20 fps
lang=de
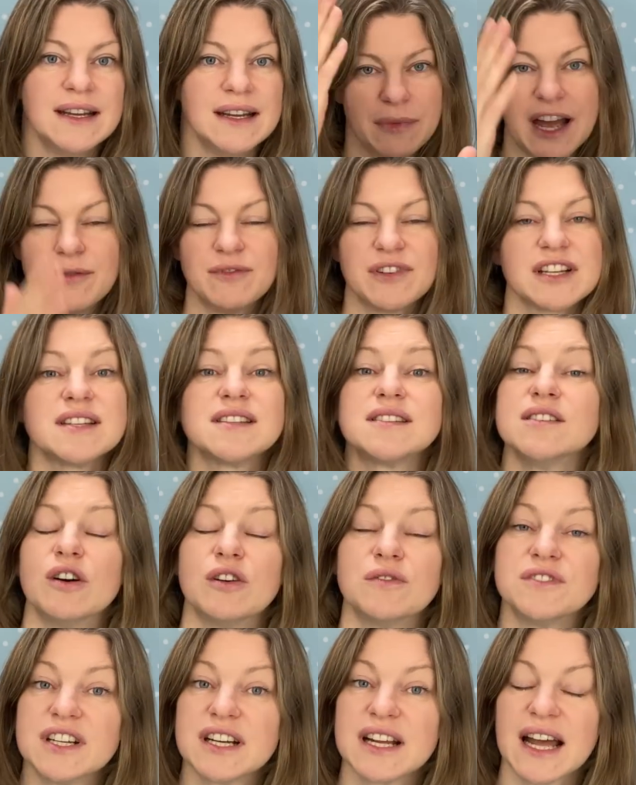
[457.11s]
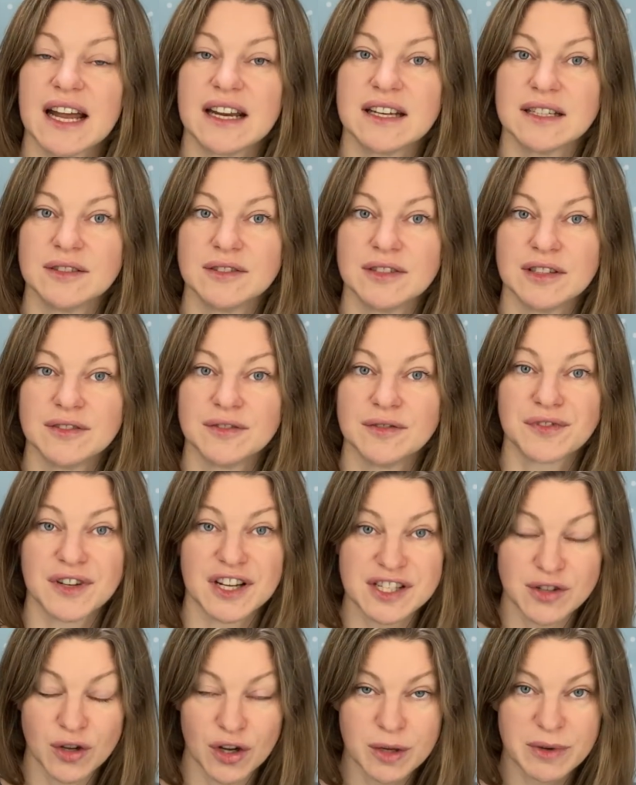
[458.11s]
Einfach, dass die offenen Kanten
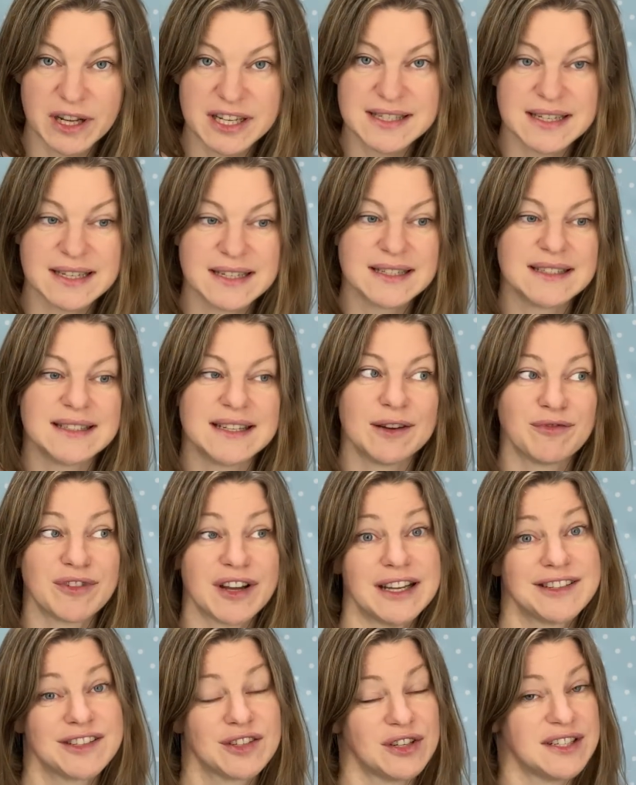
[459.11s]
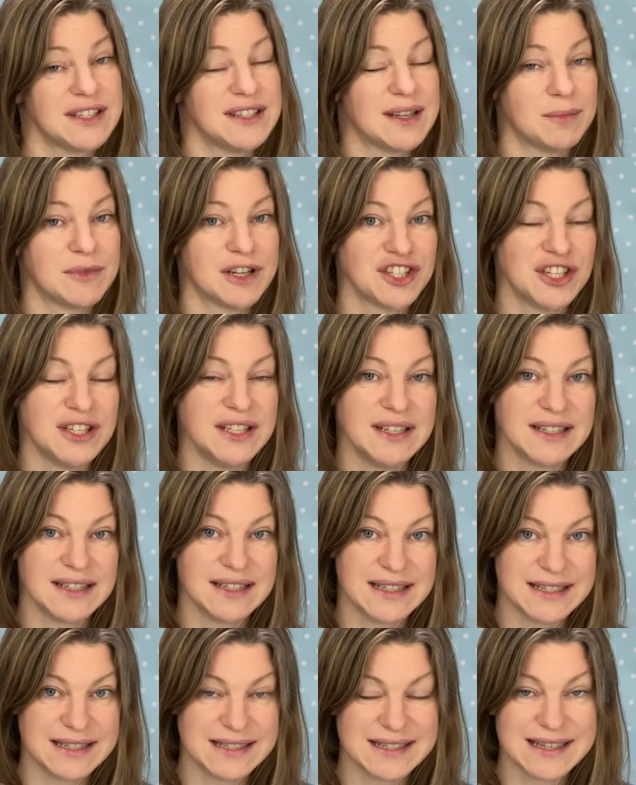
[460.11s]
versäubert sind. Dann franzt euch in der Maschine
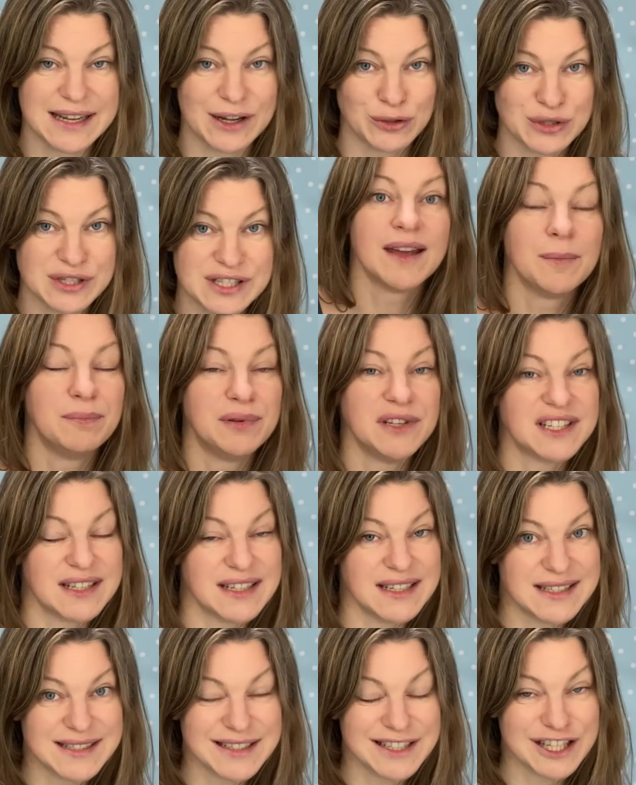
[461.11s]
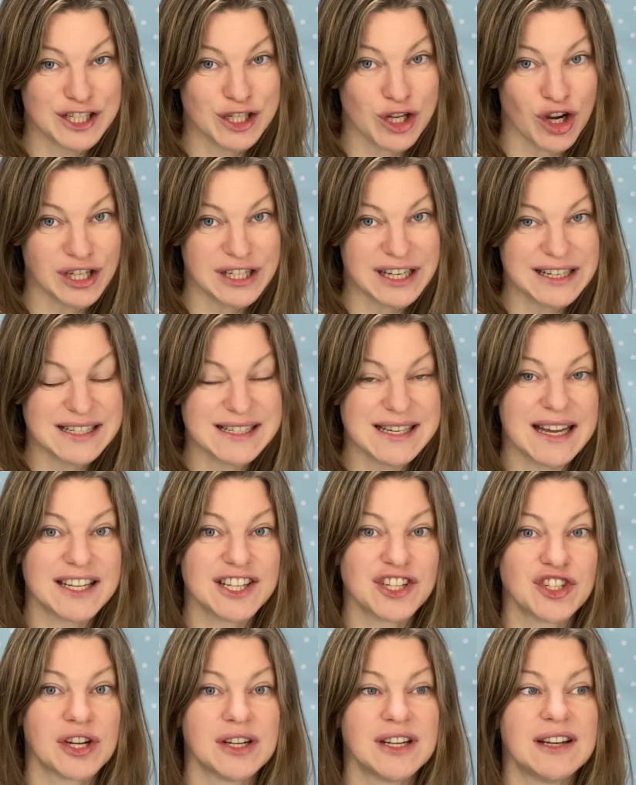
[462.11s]
nichts aus. Bitte nicht in den Trockner, das hatte
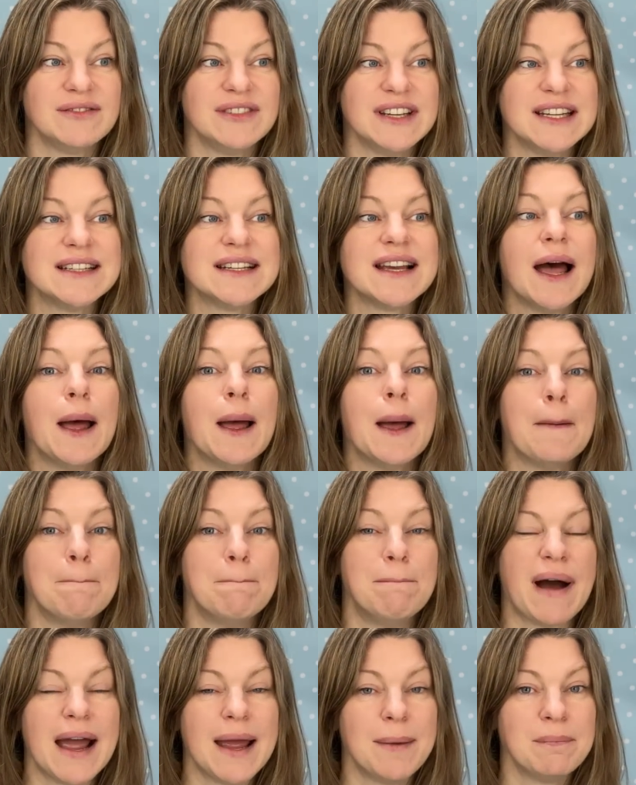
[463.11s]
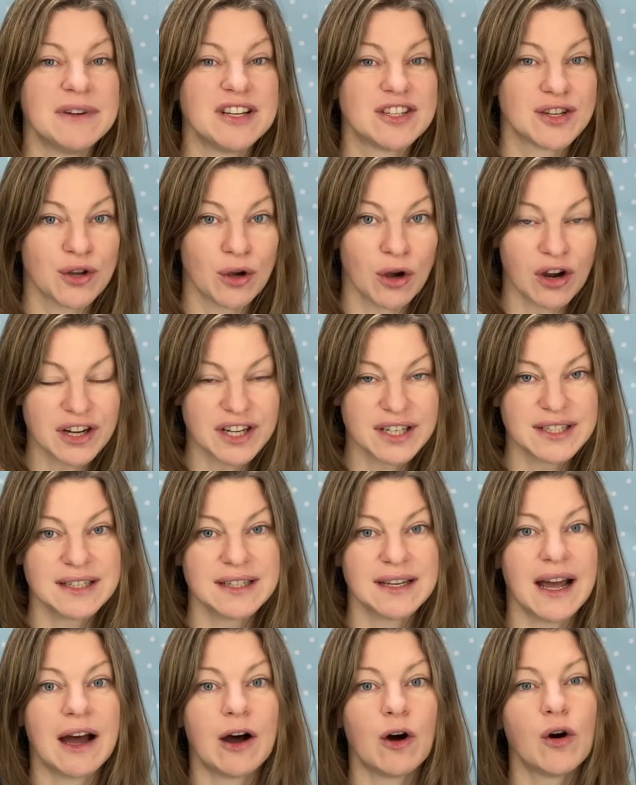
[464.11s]
ich schon erwähnt beim
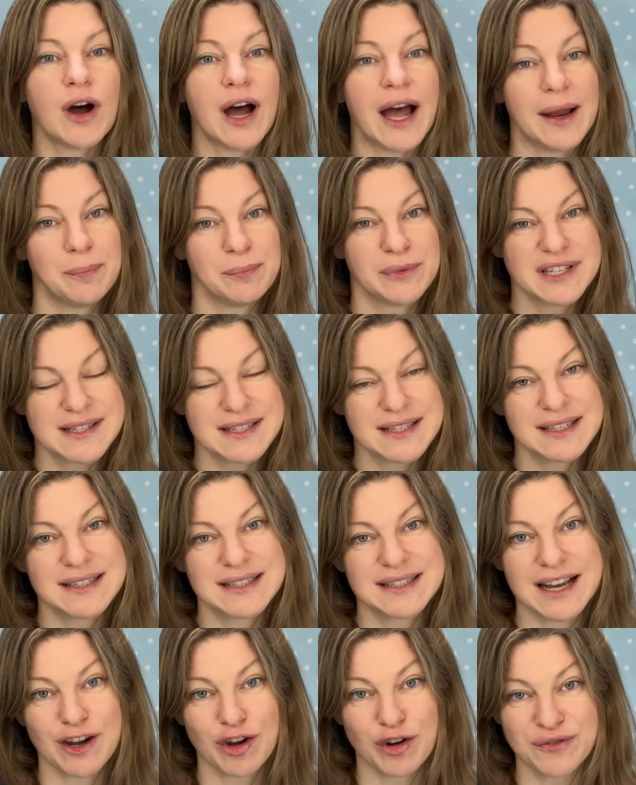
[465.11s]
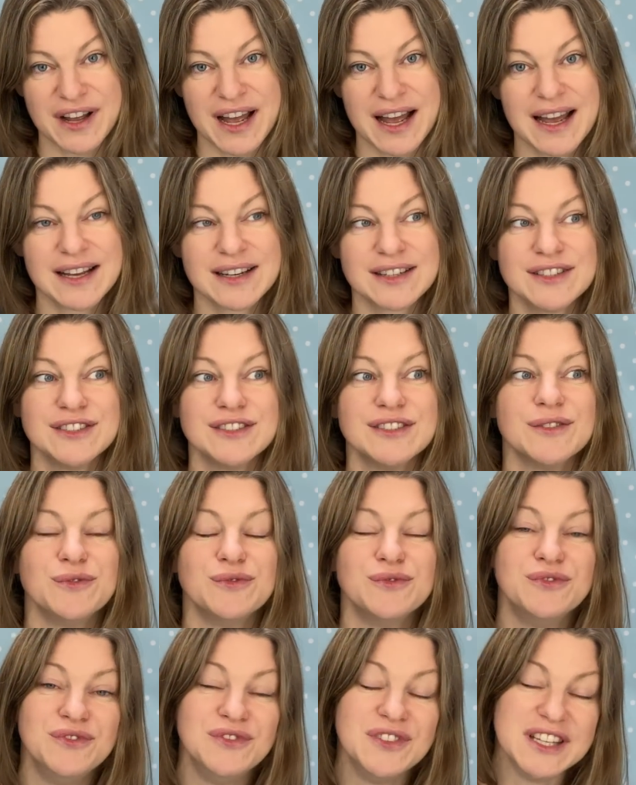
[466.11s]
Trocknen auch ein bisschen darauf achten,
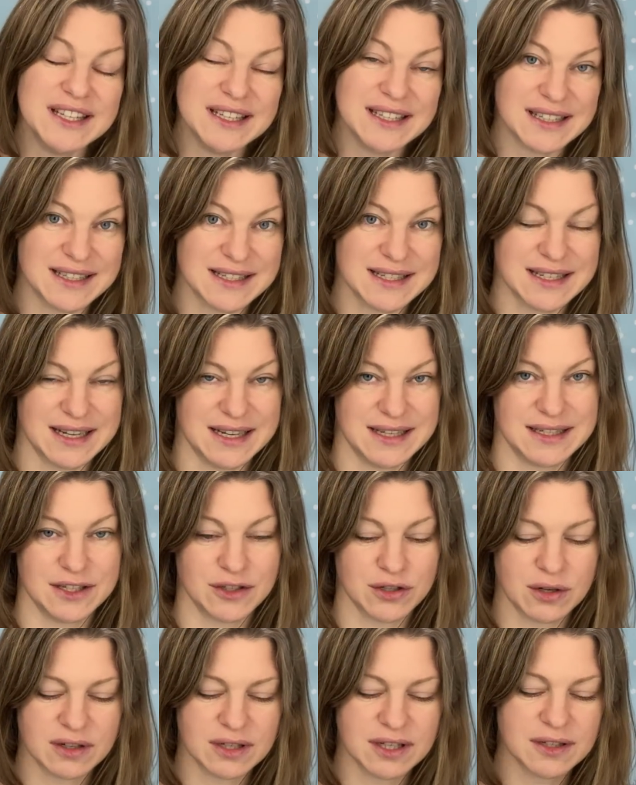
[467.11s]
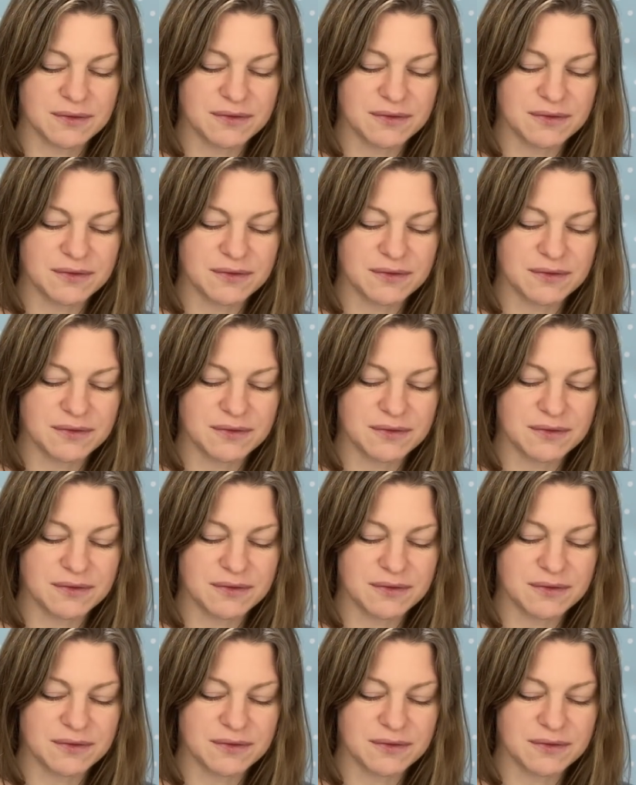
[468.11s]
wie ihr das Ganze trocknet.